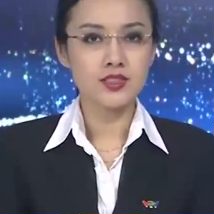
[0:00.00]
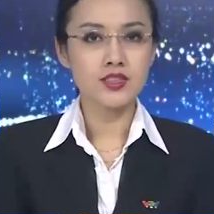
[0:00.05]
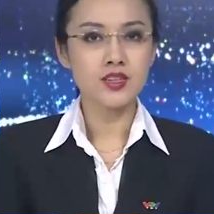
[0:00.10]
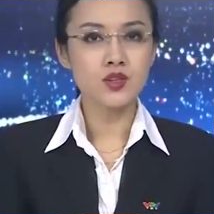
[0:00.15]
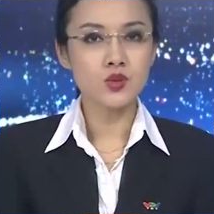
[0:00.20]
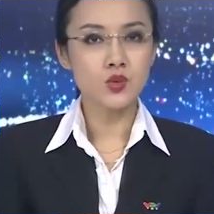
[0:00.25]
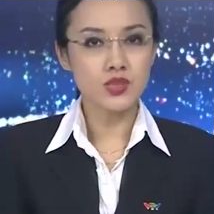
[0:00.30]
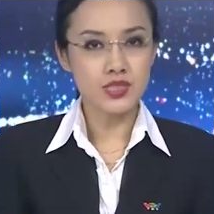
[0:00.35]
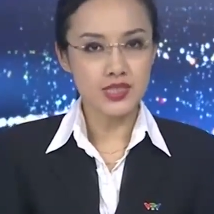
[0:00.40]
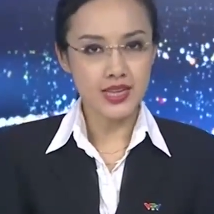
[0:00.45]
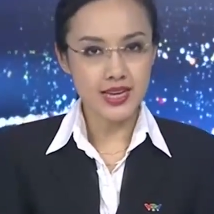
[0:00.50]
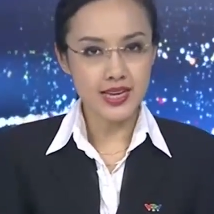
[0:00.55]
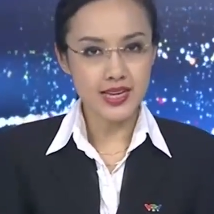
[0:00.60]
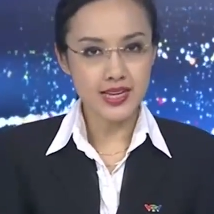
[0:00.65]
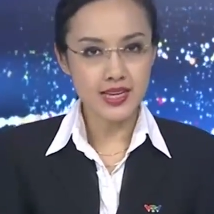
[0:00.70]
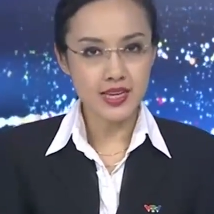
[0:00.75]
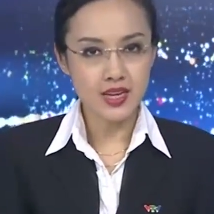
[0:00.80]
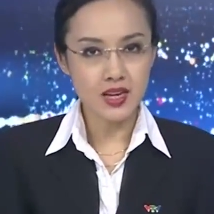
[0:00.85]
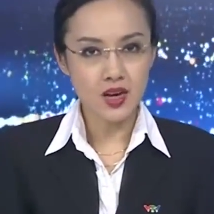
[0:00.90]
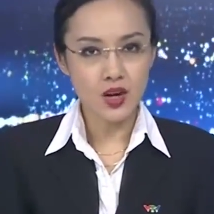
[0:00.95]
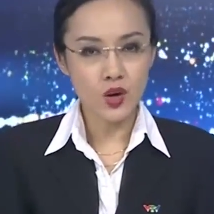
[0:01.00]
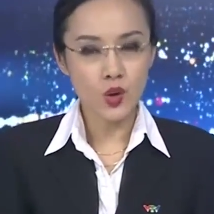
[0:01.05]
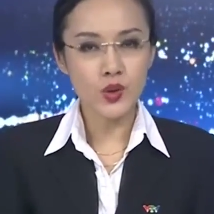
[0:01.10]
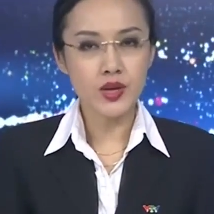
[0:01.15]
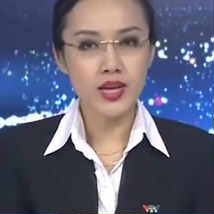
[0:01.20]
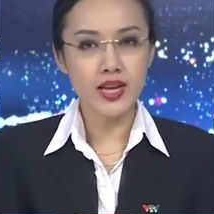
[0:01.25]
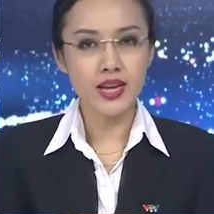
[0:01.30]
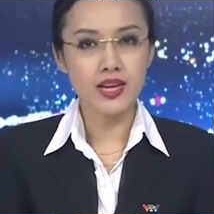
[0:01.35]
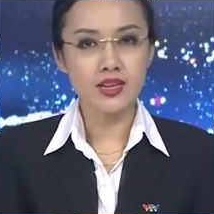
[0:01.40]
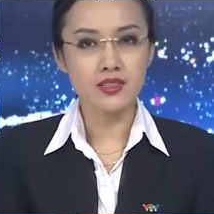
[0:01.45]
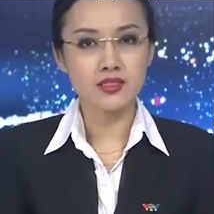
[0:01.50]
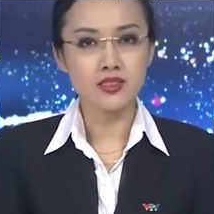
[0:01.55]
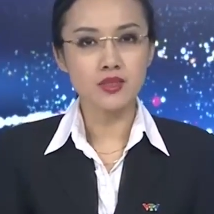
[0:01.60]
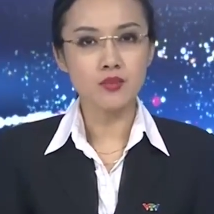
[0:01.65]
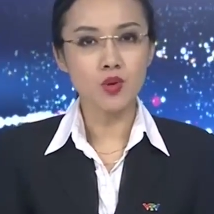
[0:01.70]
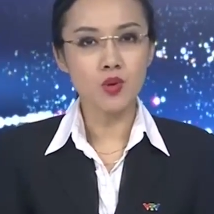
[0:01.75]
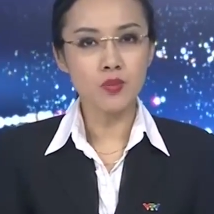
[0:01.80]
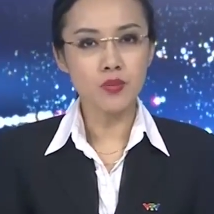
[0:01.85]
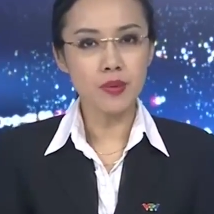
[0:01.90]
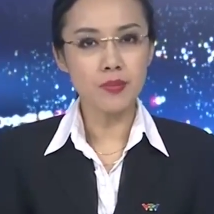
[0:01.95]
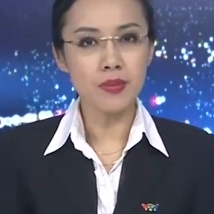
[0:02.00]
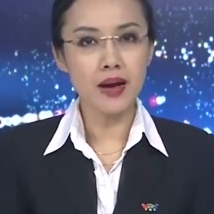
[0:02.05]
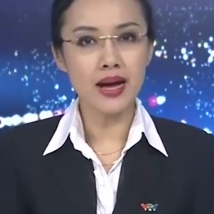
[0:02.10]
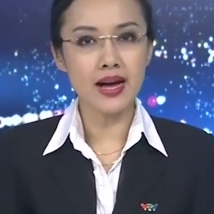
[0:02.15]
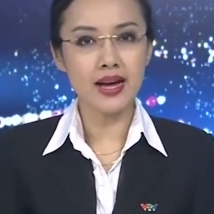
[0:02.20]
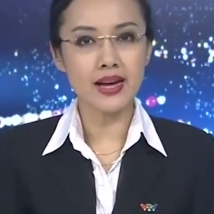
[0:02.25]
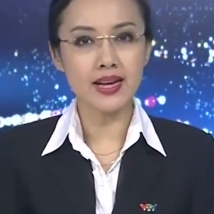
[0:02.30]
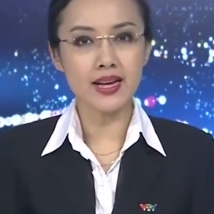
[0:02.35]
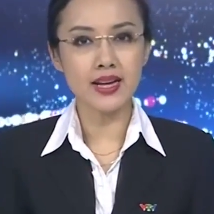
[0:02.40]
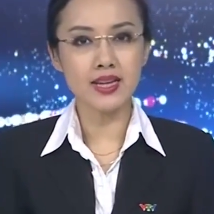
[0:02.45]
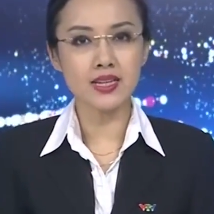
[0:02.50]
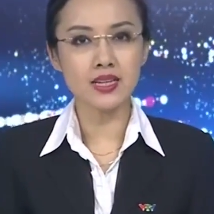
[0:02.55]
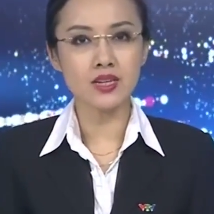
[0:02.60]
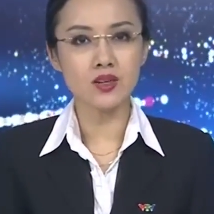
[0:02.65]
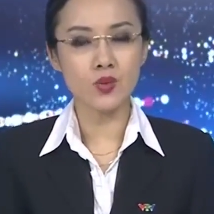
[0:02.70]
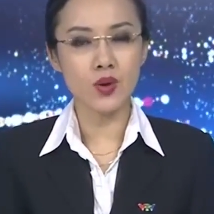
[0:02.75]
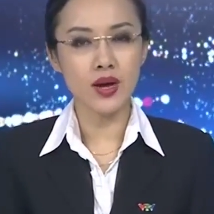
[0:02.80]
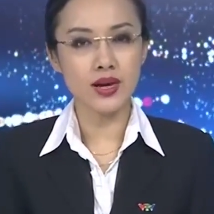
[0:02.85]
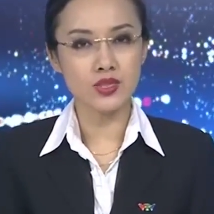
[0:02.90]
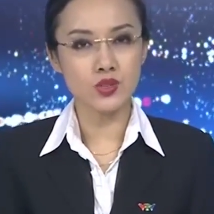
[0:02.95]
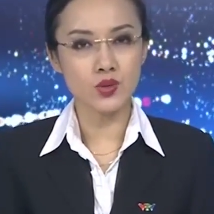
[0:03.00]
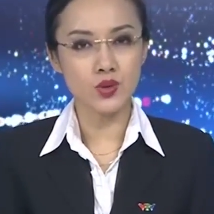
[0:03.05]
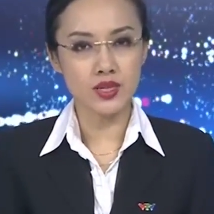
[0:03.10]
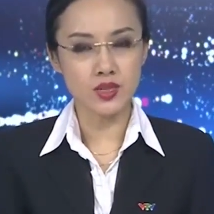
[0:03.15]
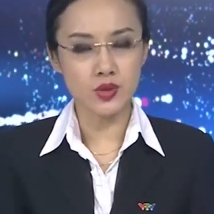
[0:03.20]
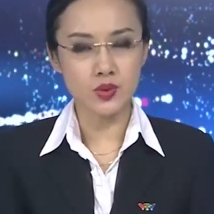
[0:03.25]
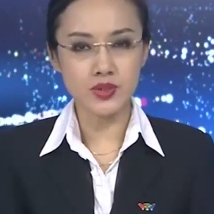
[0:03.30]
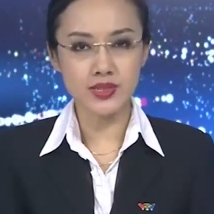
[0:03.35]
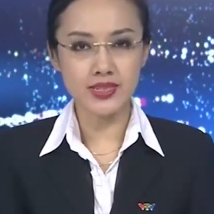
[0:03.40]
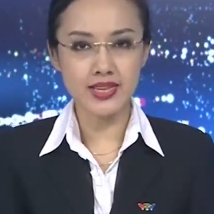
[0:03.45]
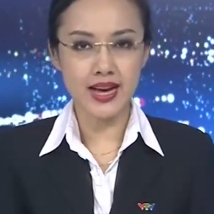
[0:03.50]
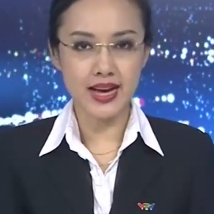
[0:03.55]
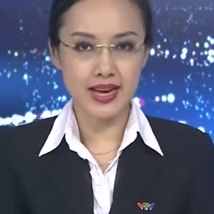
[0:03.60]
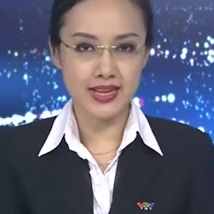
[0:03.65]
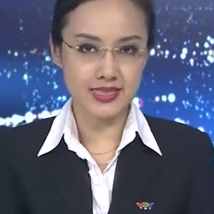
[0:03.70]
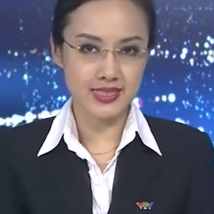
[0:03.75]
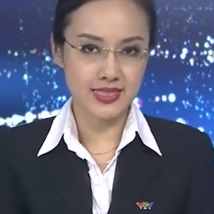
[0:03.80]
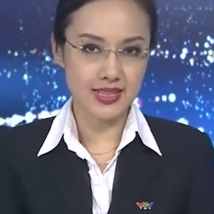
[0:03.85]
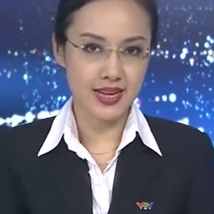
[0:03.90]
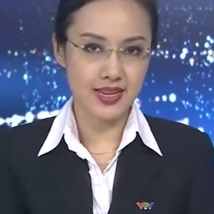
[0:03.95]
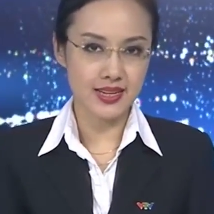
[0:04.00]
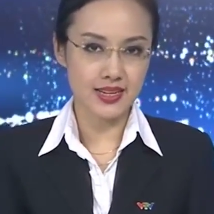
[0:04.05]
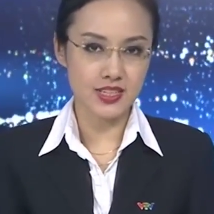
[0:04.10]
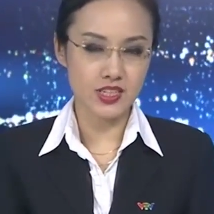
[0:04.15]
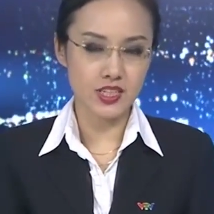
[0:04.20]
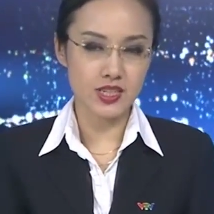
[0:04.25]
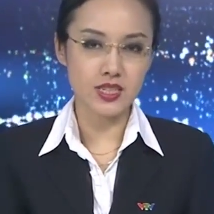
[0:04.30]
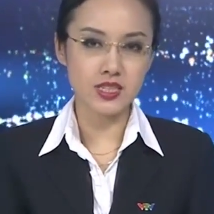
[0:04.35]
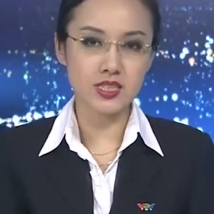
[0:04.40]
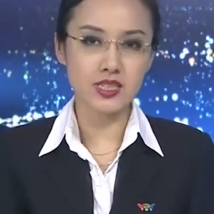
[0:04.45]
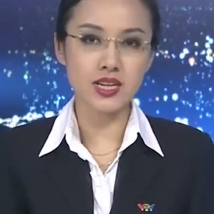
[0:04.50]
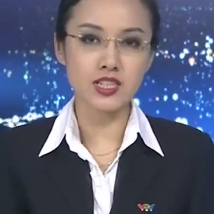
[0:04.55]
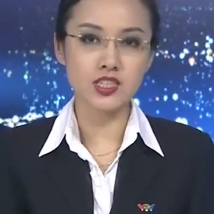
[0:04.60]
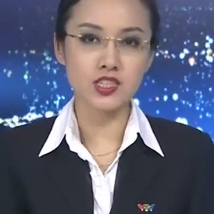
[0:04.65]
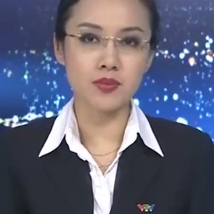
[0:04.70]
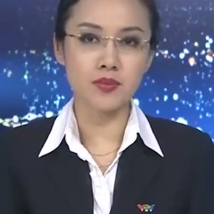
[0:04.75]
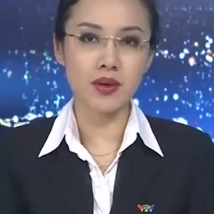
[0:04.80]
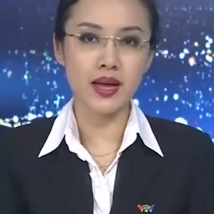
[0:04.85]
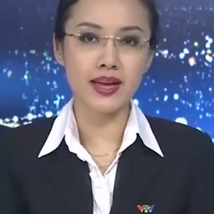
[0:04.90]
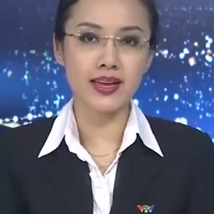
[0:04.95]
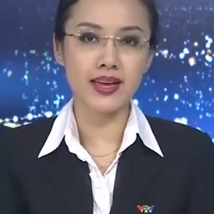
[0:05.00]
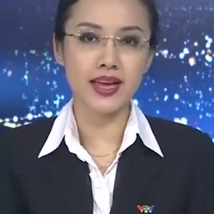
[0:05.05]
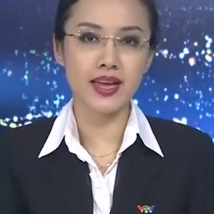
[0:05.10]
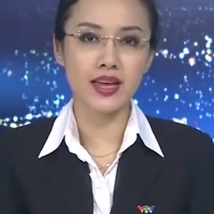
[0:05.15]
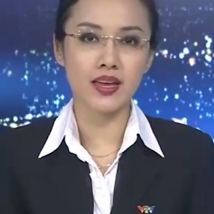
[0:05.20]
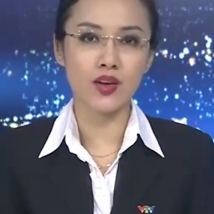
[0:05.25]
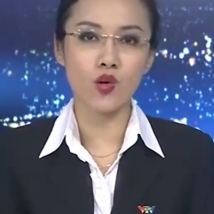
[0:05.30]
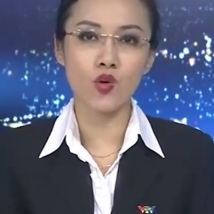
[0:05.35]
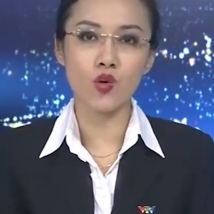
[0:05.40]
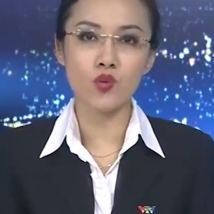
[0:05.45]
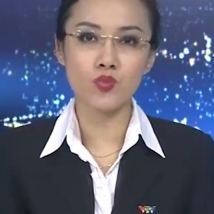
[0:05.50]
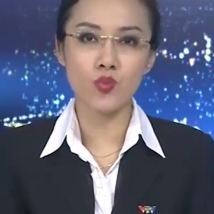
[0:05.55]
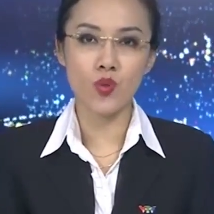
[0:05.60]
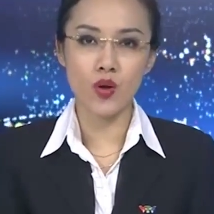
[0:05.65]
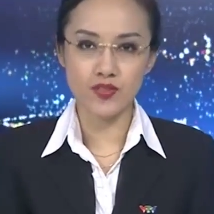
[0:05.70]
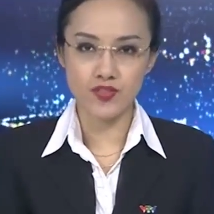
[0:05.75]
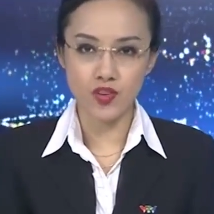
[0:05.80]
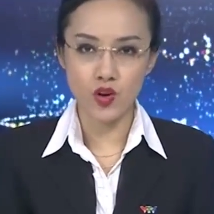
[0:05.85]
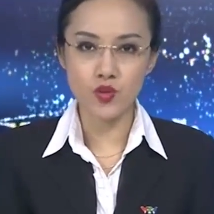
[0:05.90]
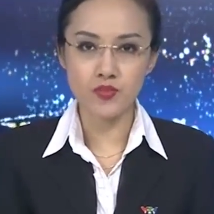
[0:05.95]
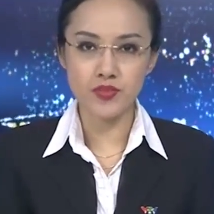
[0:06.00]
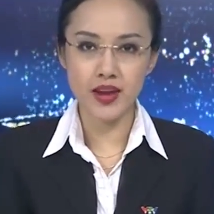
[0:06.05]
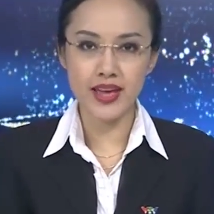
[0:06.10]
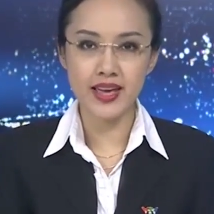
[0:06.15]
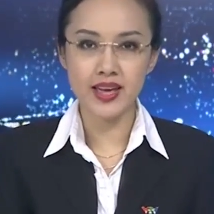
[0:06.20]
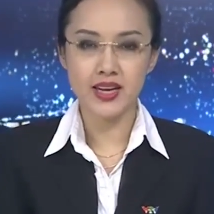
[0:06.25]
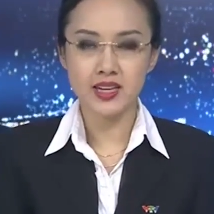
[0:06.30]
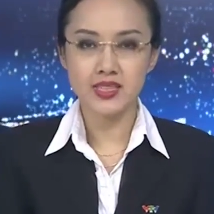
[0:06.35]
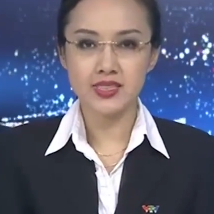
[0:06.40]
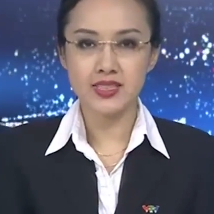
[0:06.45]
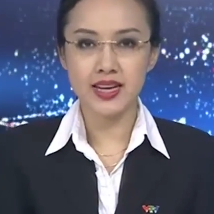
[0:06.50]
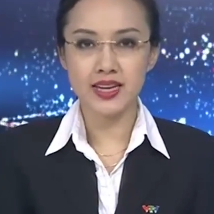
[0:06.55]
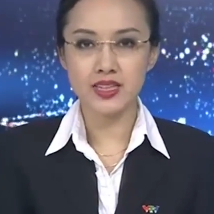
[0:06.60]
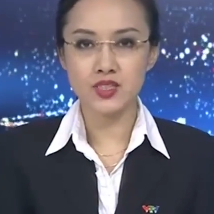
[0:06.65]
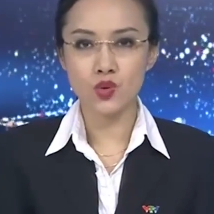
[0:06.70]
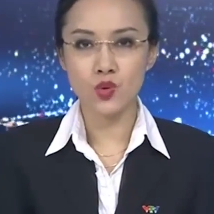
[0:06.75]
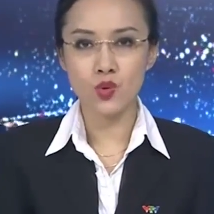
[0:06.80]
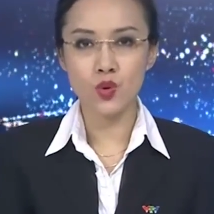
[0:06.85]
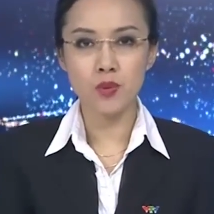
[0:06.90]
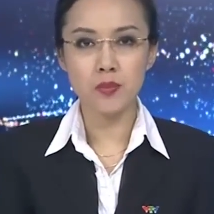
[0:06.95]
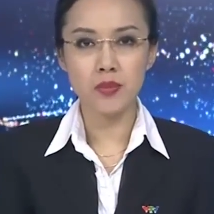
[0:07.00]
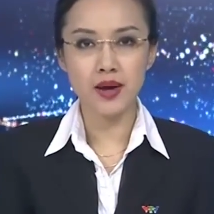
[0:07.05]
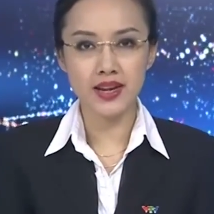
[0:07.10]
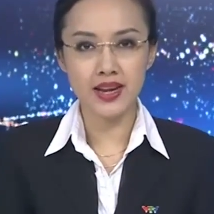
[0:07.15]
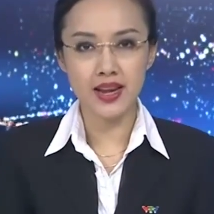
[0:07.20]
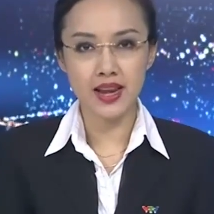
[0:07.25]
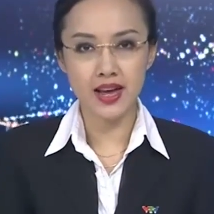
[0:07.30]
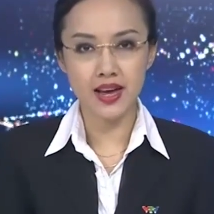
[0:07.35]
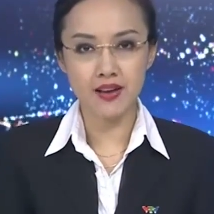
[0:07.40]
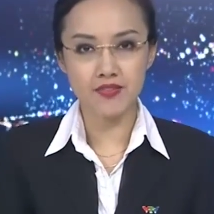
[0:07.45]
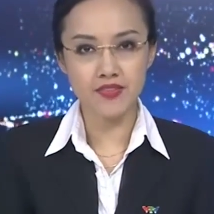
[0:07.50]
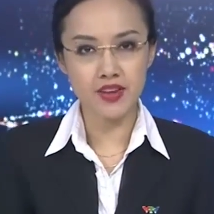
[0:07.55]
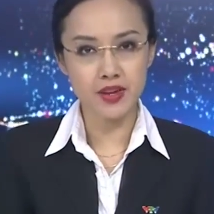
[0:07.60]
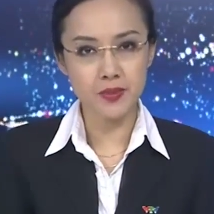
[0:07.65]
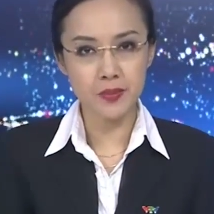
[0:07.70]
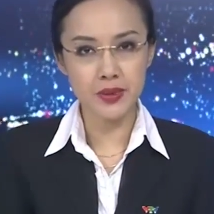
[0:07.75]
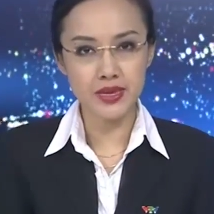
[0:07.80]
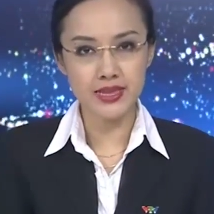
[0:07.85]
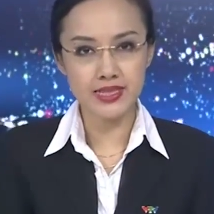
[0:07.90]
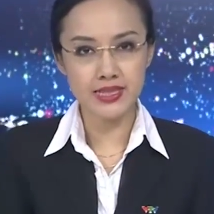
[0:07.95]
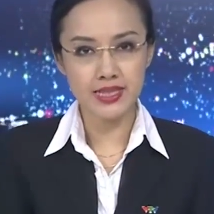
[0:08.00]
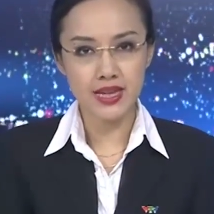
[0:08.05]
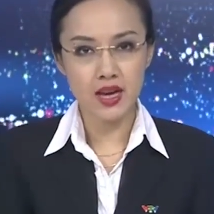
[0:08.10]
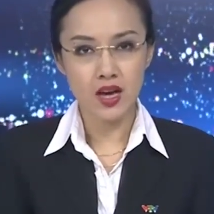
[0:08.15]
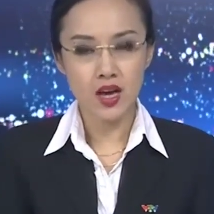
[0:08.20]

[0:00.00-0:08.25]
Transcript: tin quốc tế, Hội nghị lần thứ 43 các cơ quan du lịch quốc gia ASEAN đã diễn ra trong hai ngày hôm qua và hôm nay tại thủ đô Manila, Philippines.